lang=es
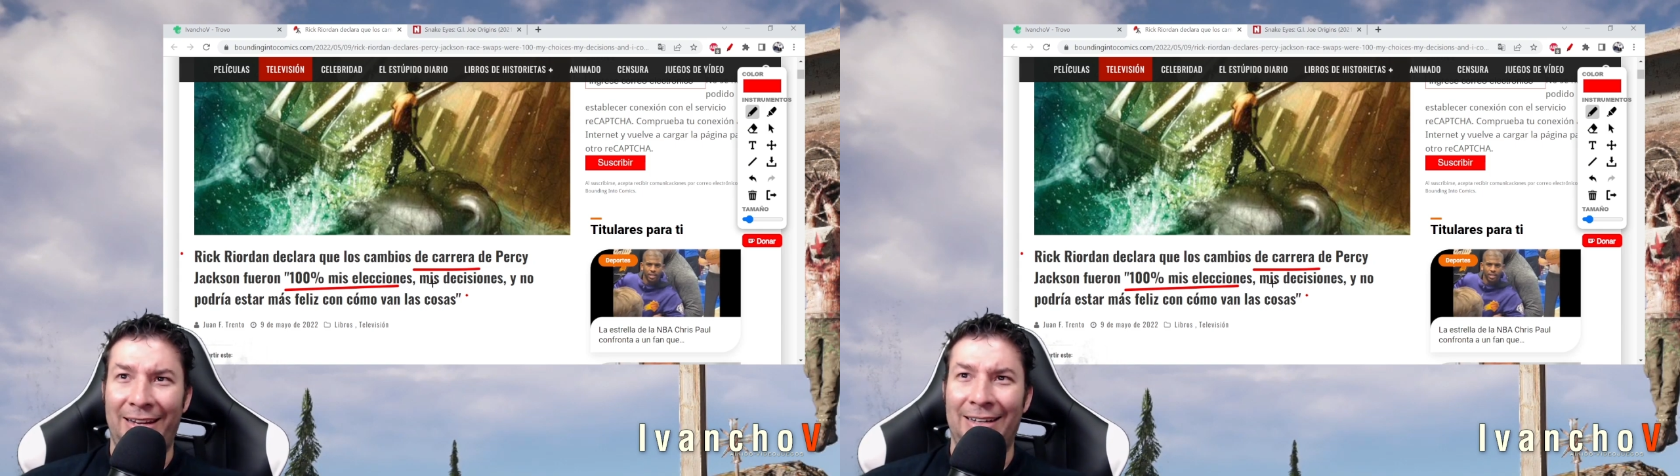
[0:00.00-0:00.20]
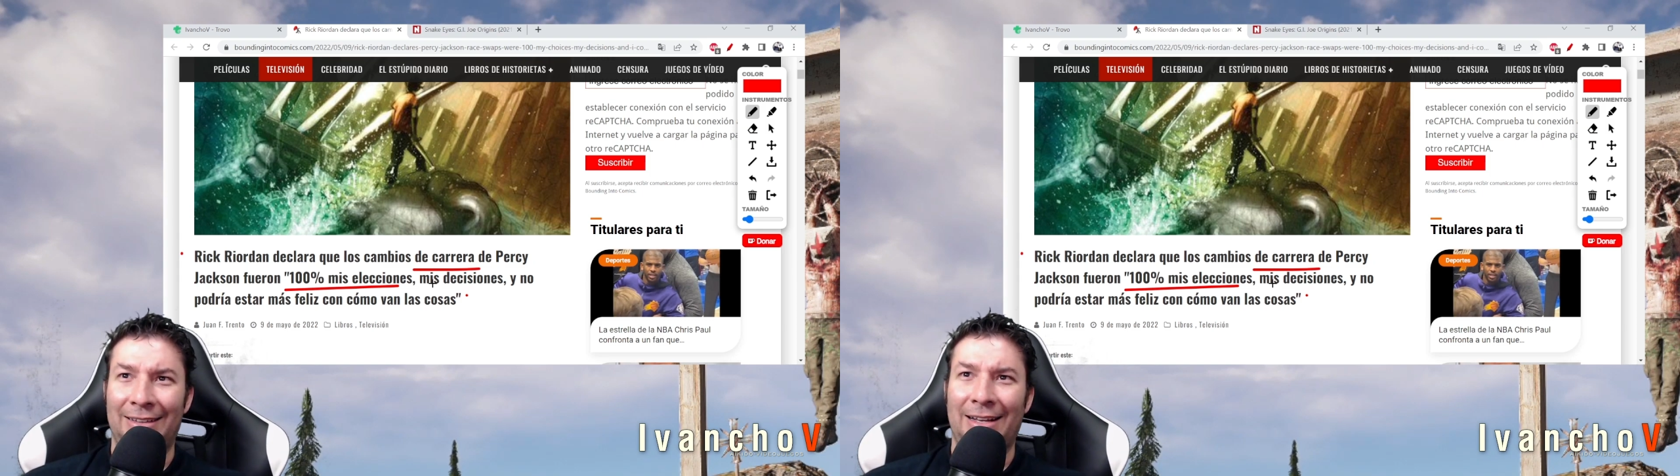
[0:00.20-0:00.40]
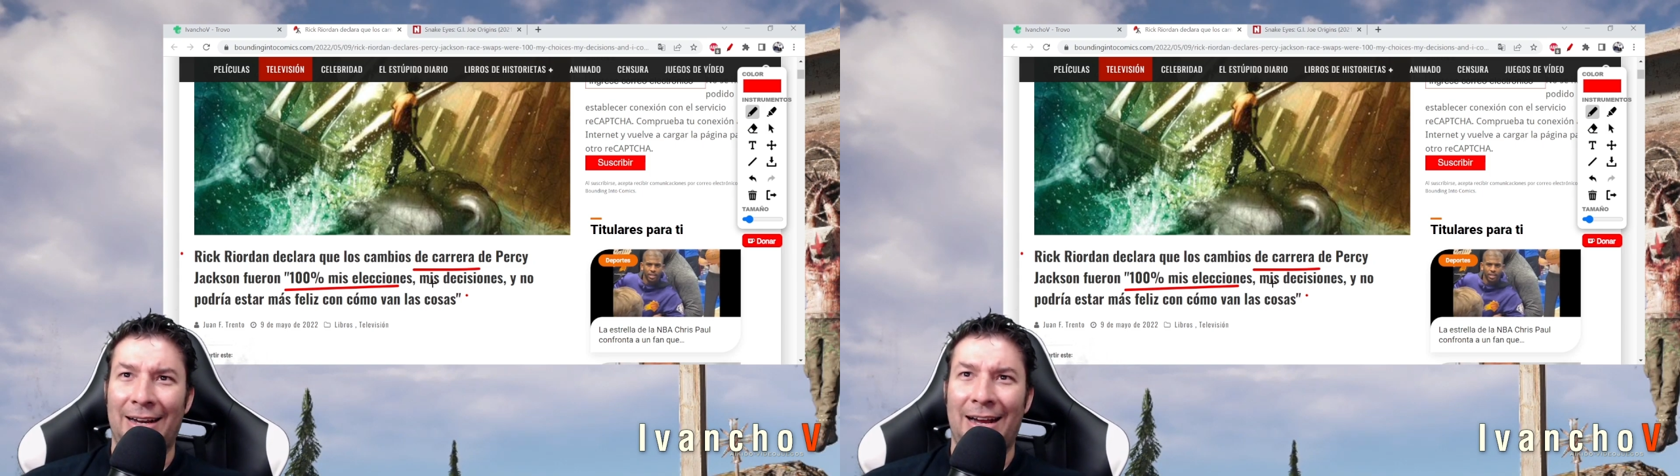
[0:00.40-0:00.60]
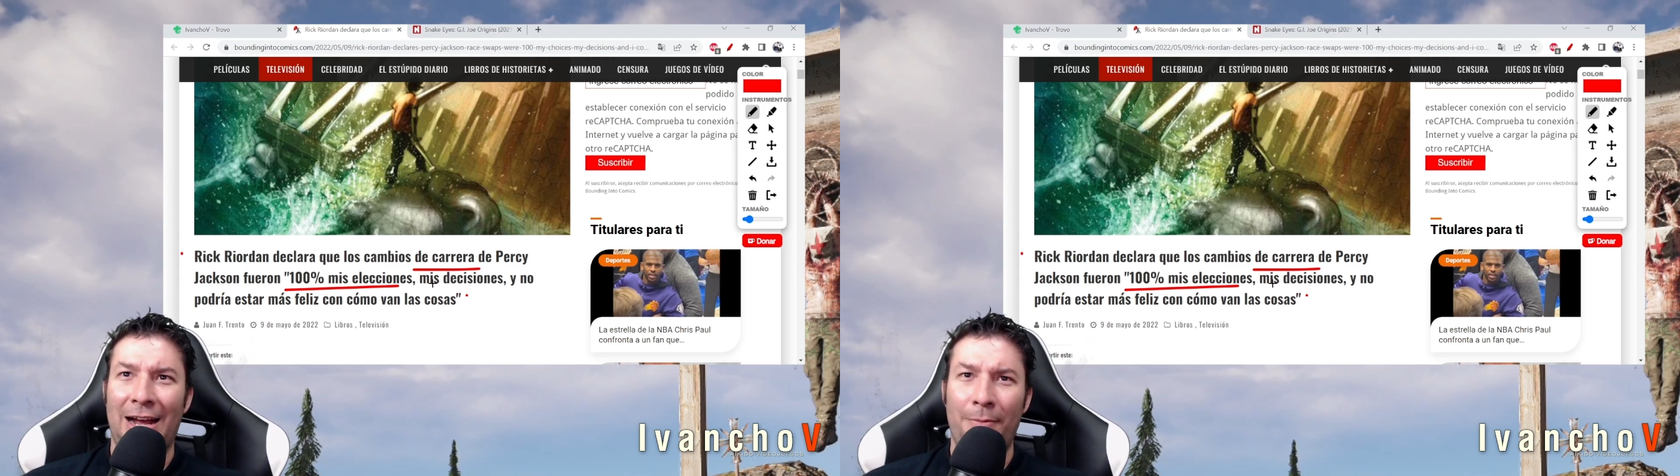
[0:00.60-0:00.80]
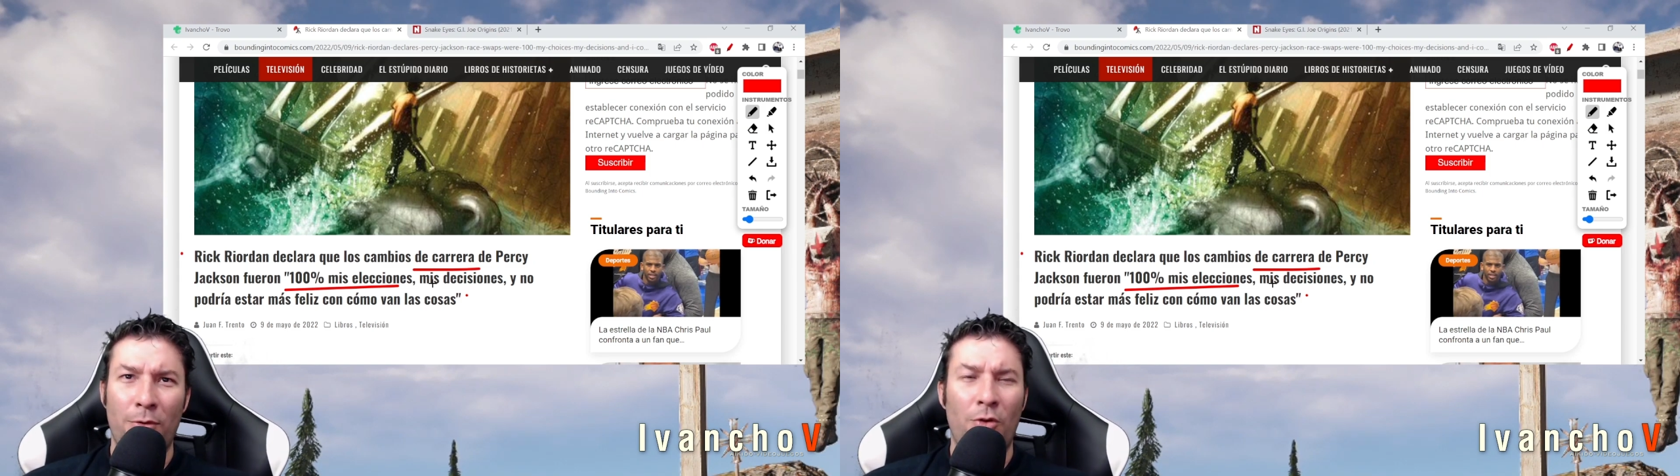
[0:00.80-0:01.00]

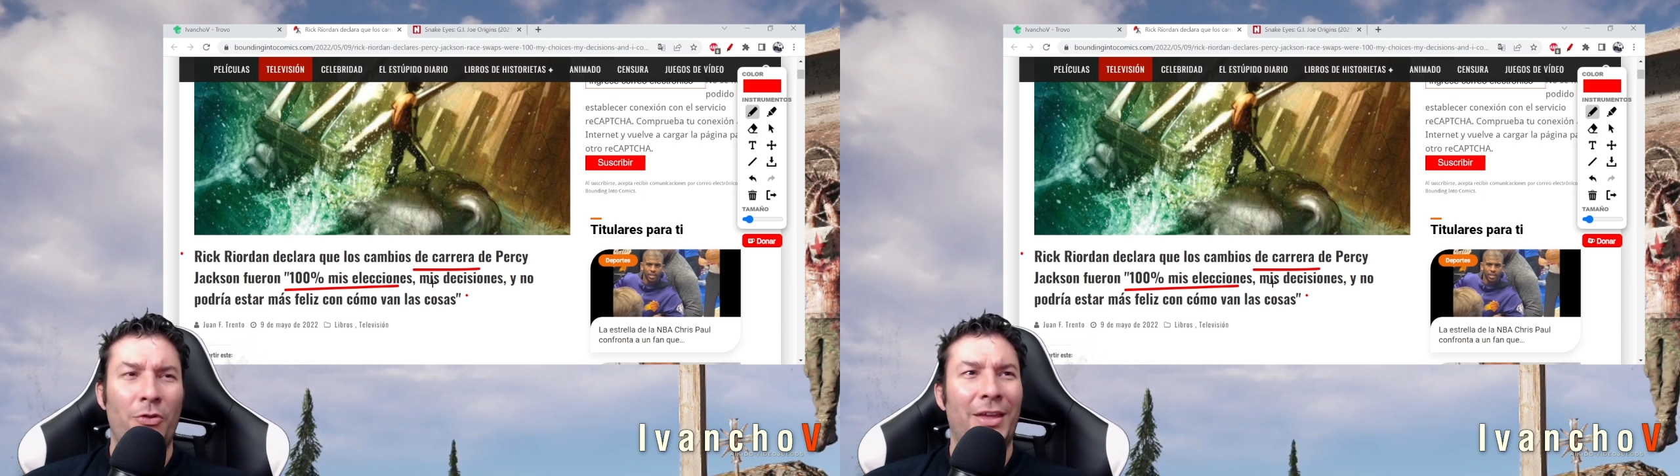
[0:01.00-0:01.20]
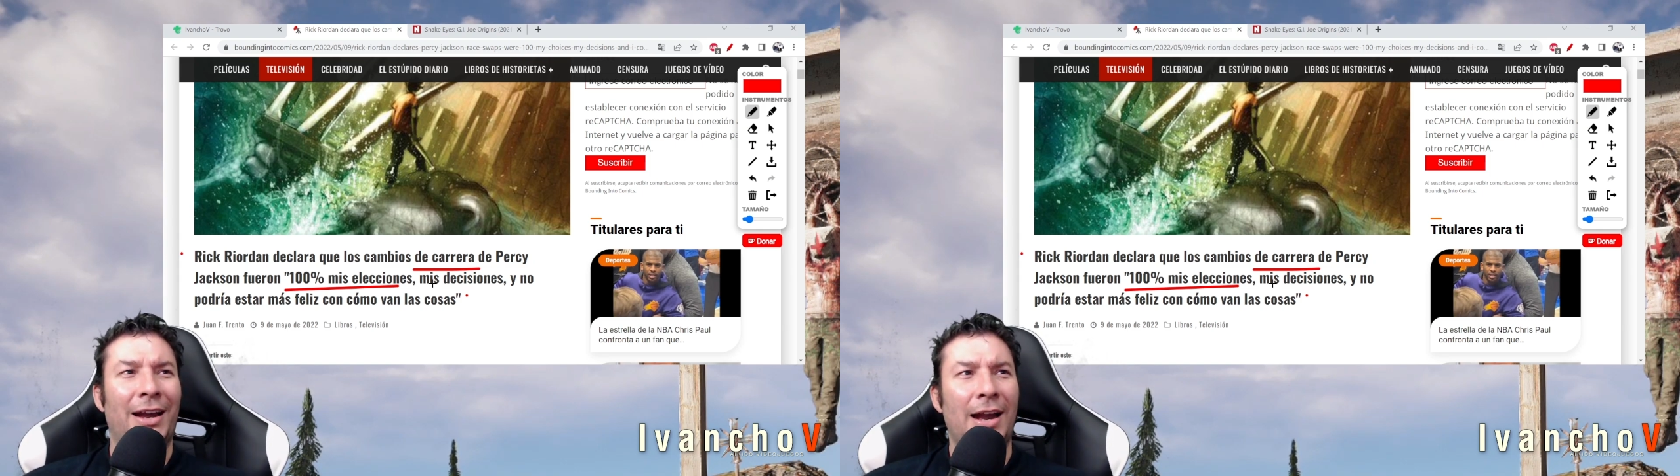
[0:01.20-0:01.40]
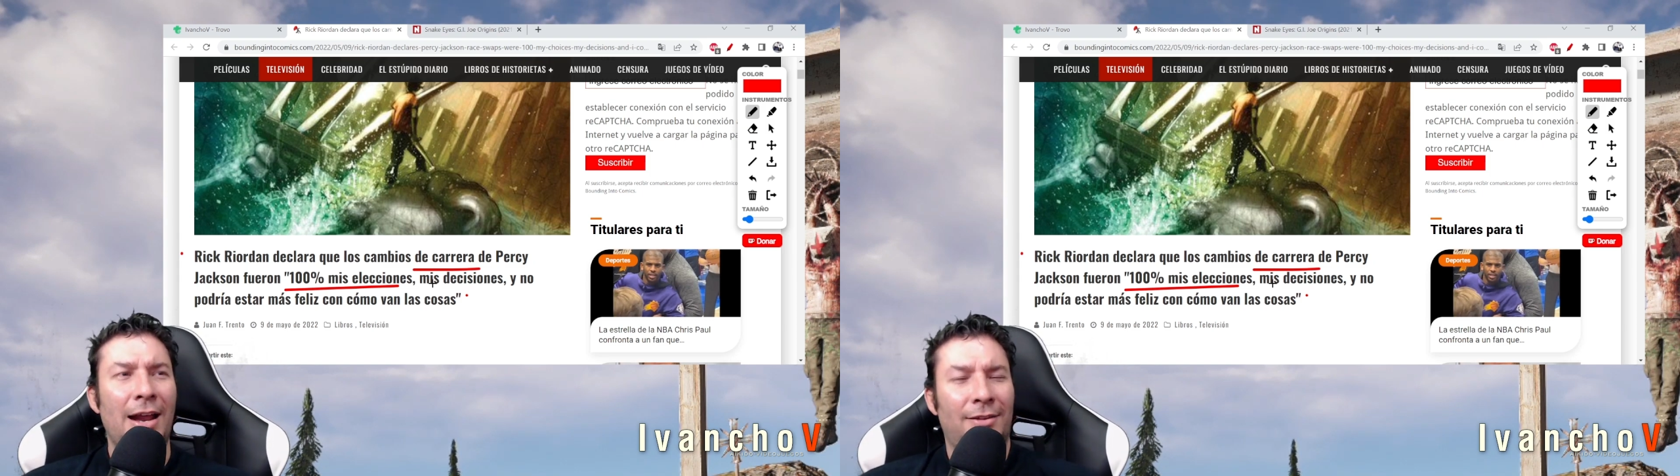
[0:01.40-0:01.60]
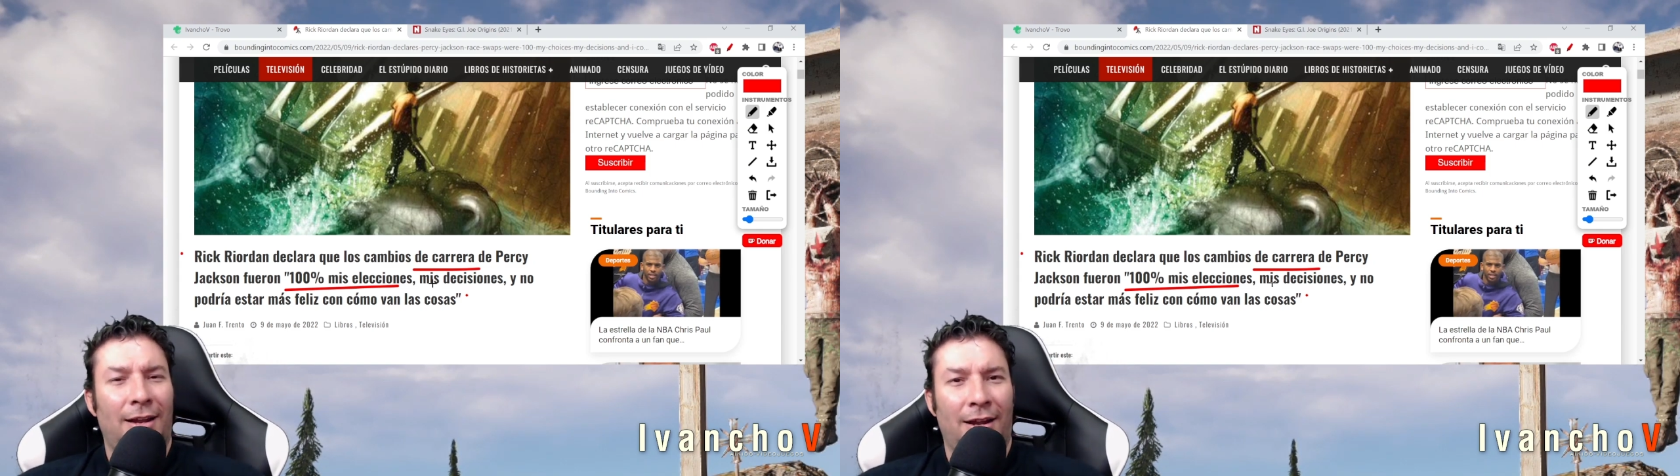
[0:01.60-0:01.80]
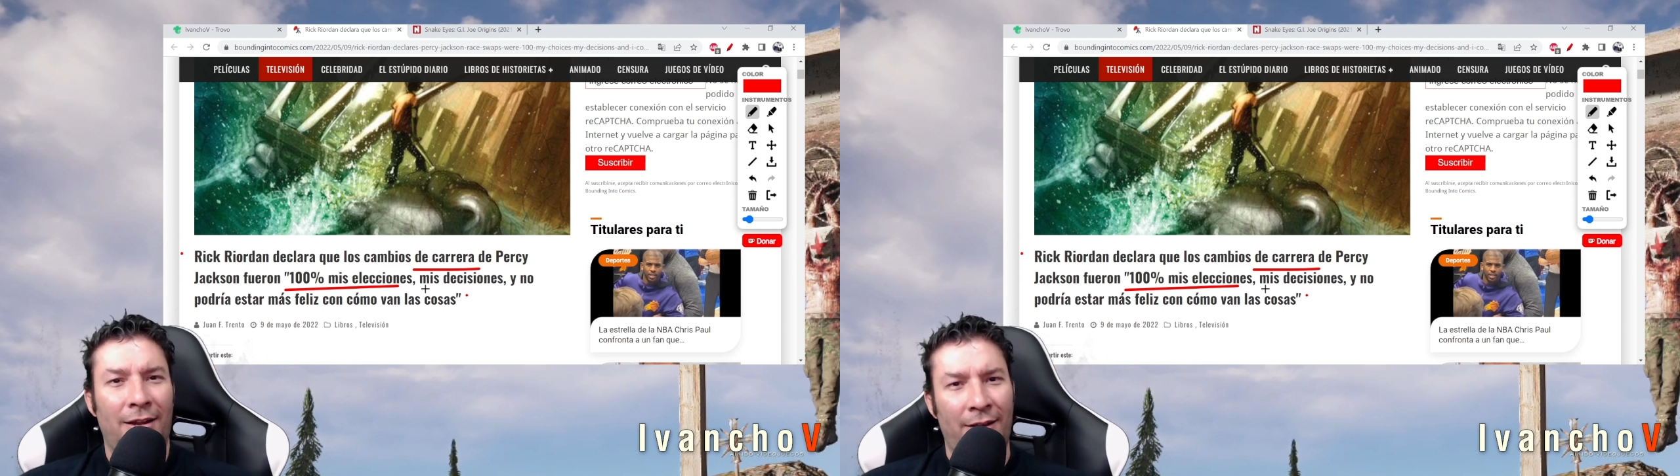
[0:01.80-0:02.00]
intercambio de
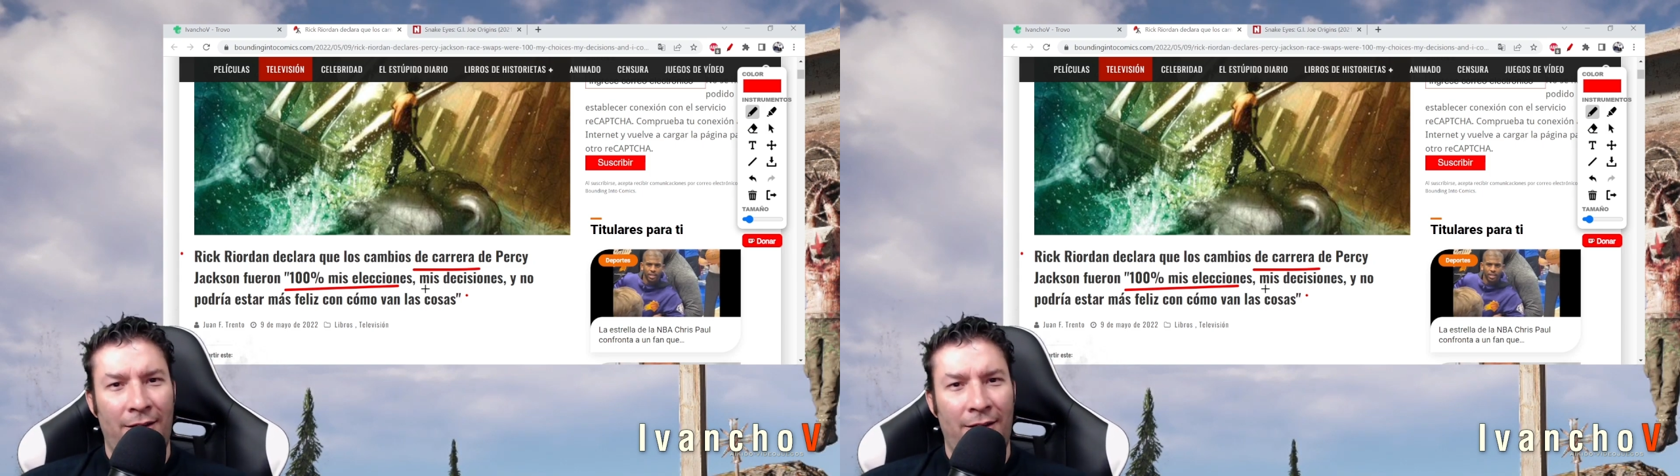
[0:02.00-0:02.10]
raza